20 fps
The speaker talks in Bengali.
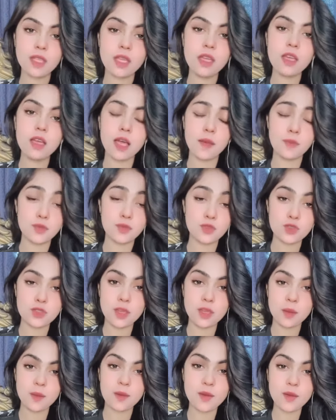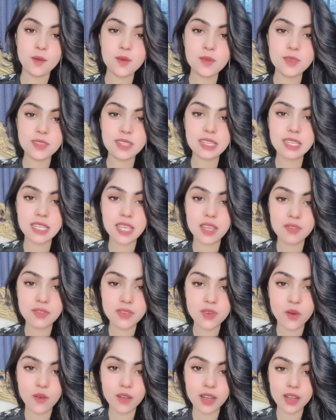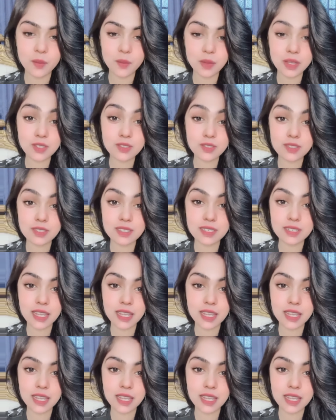আপনি যদি আমাকে কোনোদিন গিফট করেন আমাকে জাস্ট